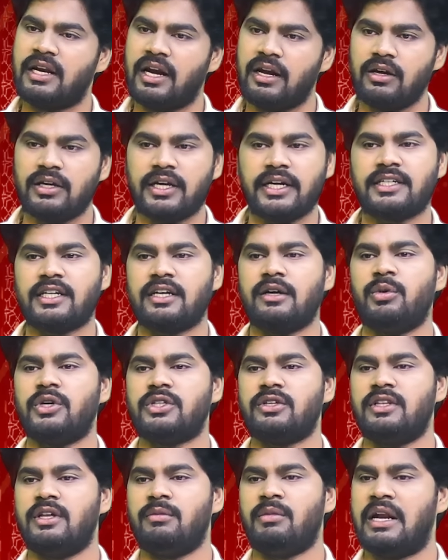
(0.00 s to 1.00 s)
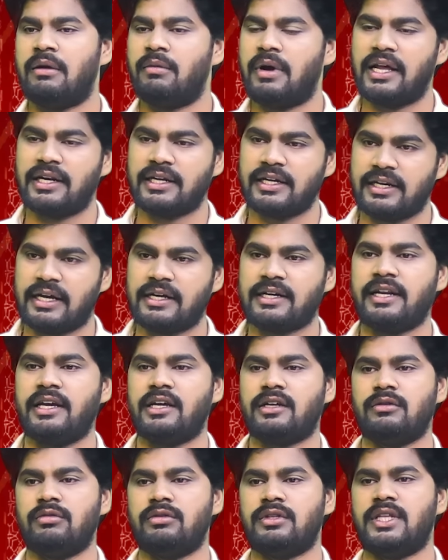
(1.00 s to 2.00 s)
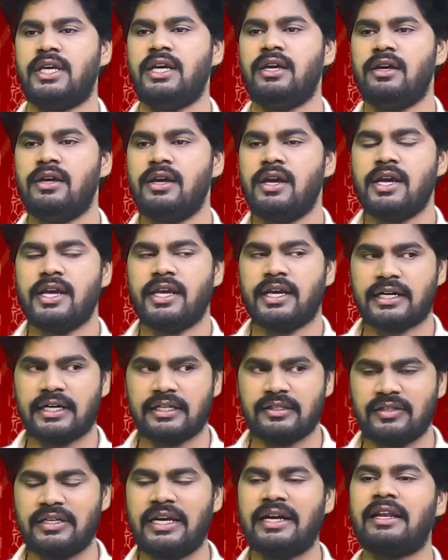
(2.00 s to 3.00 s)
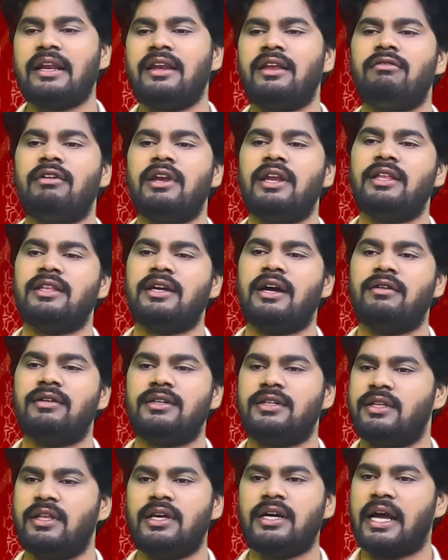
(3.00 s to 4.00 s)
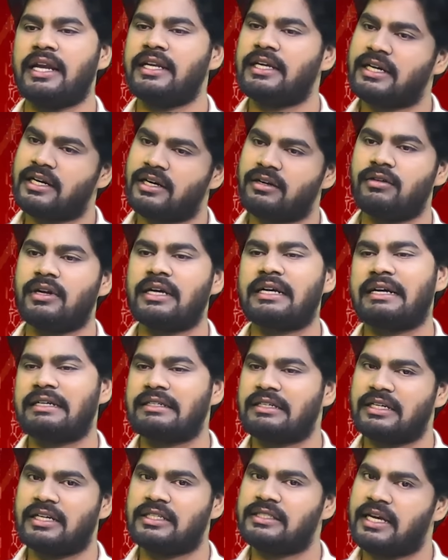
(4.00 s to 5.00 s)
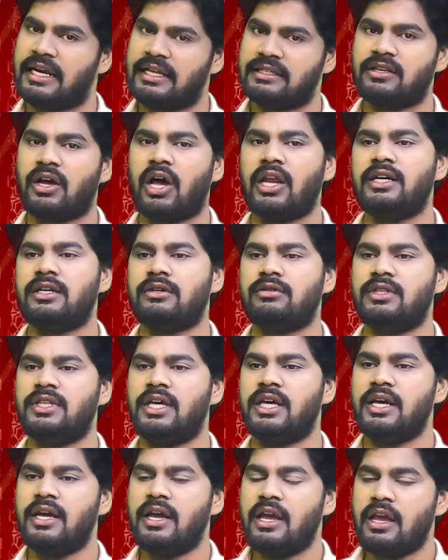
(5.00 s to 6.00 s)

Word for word: ఆంధ్రలో గట్టిగా పోతుంది మన మార్కెట్ అక్కడే ఎక్కువ ఉంది ఇక్కడ థియేటర్లు ఇవ్వలేదు కాబట్టి కానీ ఇక్కడ కూడా గట్టిగా చాలా సాలిడ్ ఉంది